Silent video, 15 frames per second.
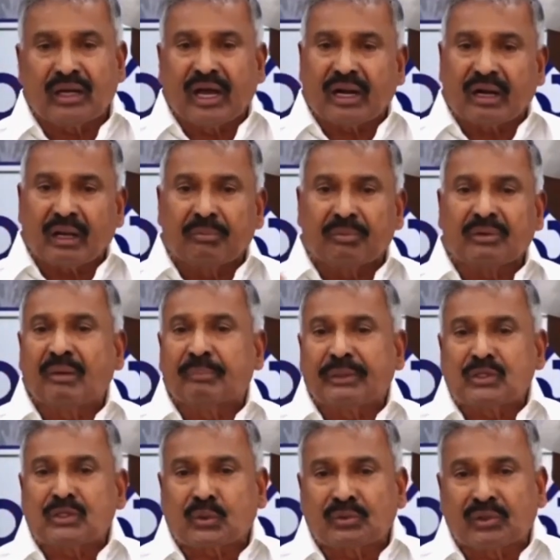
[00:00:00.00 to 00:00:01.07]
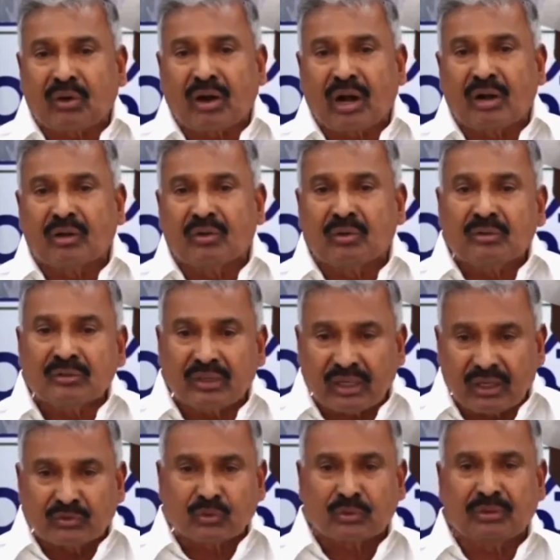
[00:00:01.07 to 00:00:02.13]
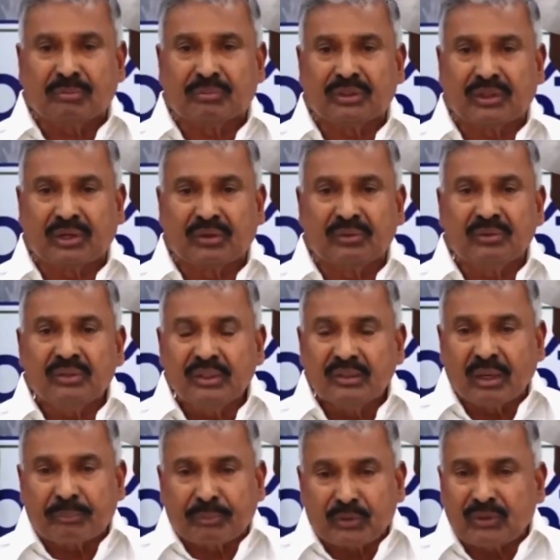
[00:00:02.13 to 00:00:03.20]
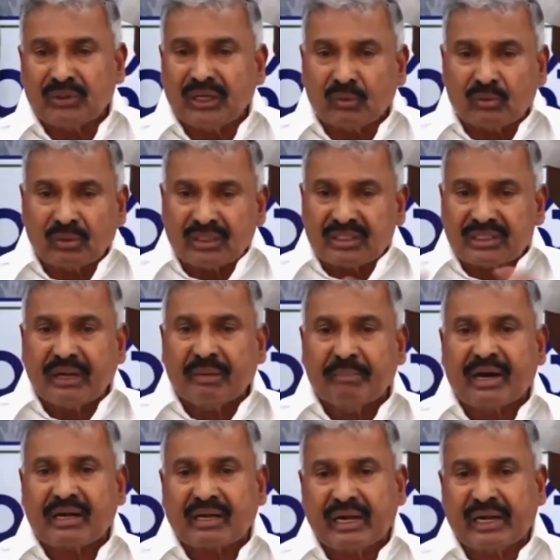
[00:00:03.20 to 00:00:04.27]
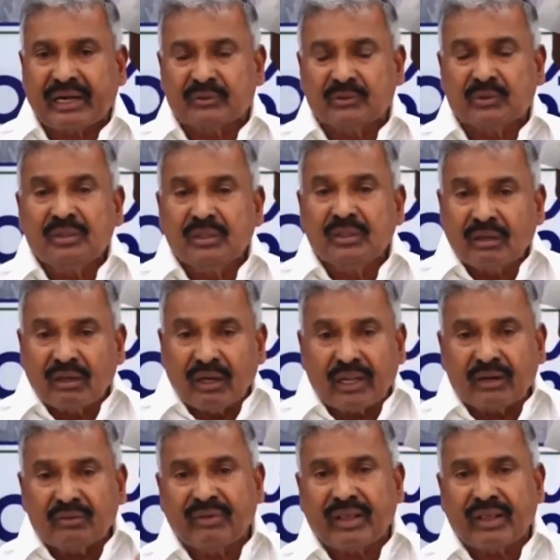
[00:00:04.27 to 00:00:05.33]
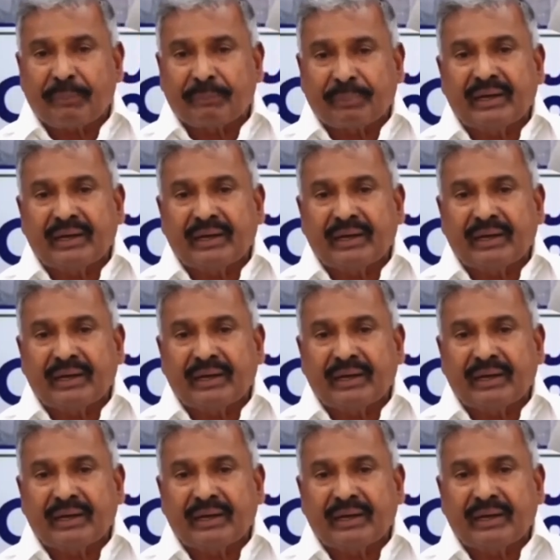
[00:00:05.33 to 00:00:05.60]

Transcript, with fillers: ముద్దులు గారాభంగా పెంచుకుంటూ అన్నాడు శుద్ధ ముద్దను ఎప్పుడు నీ గురించి నేను మాట్లాడలేదు నేను